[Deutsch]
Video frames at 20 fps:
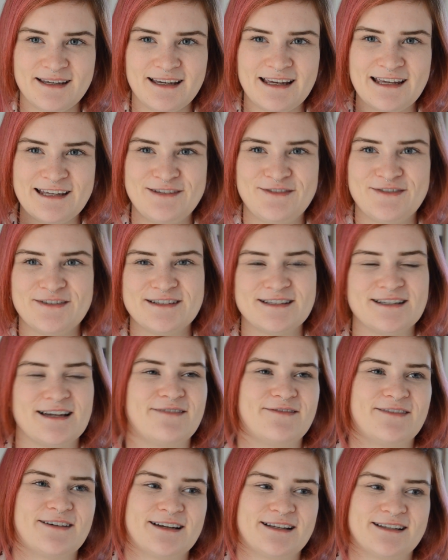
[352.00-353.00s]
ich finde es
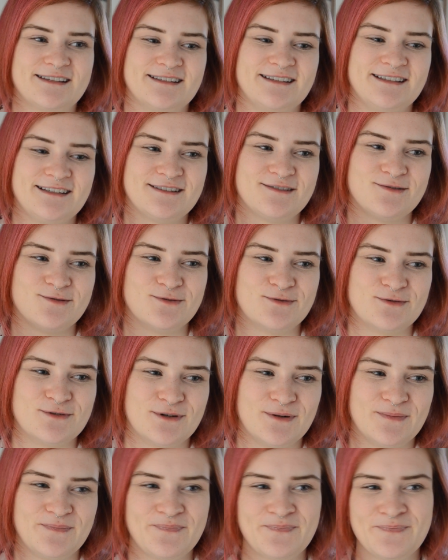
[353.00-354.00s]
einfach jetzt nicht
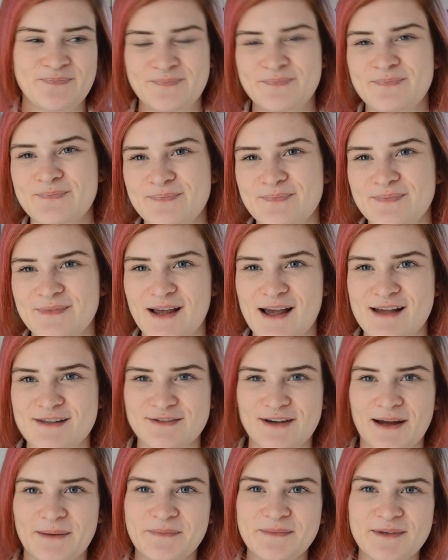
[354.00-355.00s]
so
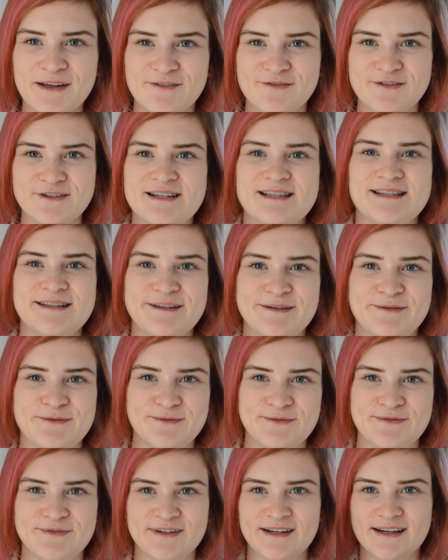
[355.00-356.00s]
also an mir würde ich es nicht
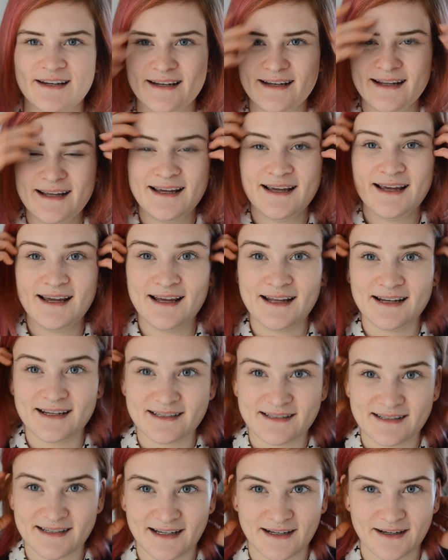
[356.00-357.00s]
gut finden.
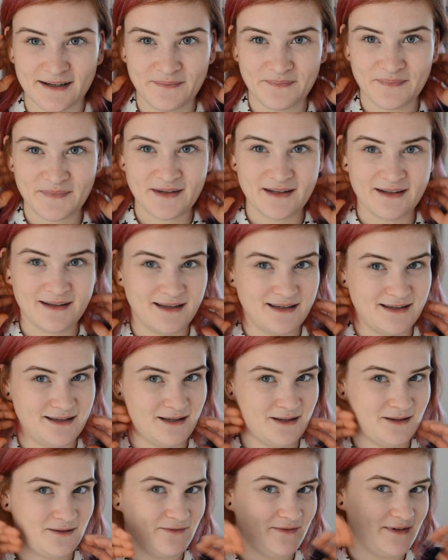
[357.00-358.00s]
Das ist ja
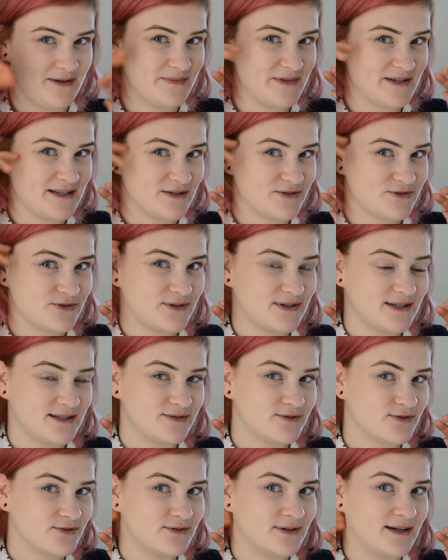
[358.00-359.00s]
wie mit den
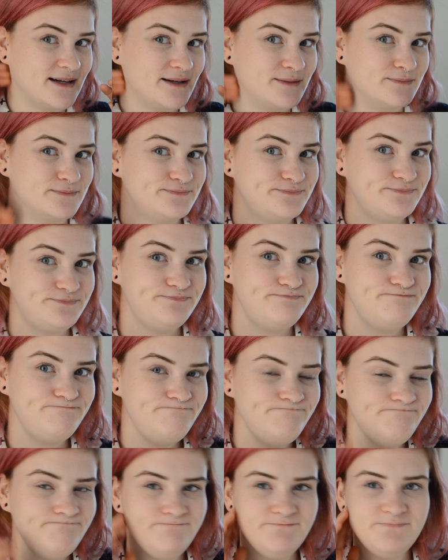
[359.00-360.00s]
Tunneln so. Ähm,
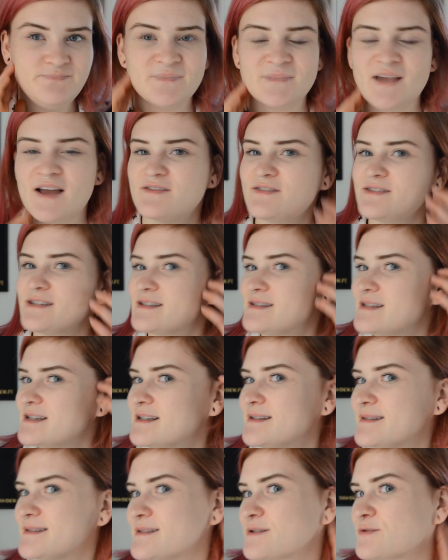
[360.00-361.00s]
also ihr
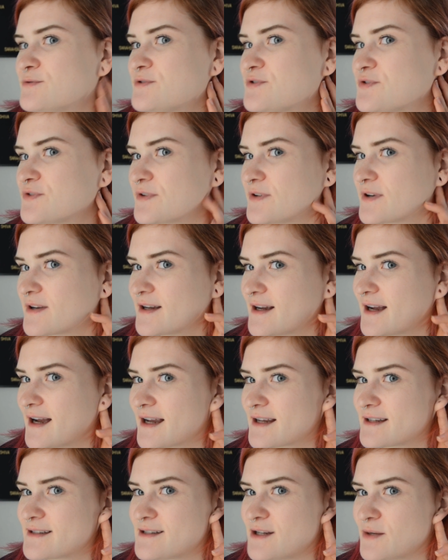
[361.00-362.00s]
seht, es ist gut
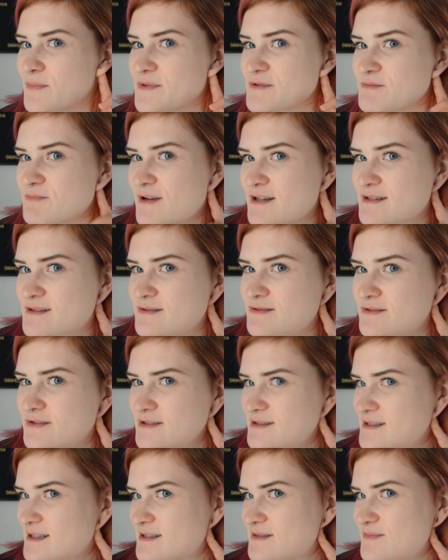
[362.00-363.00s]
zurückgegangen. Ich glaube, es passen noch
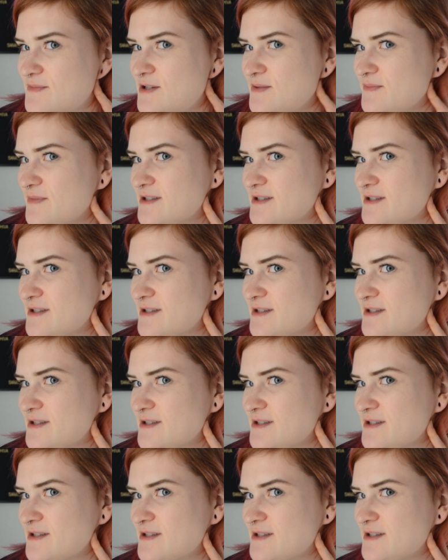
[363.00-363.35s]
6 mm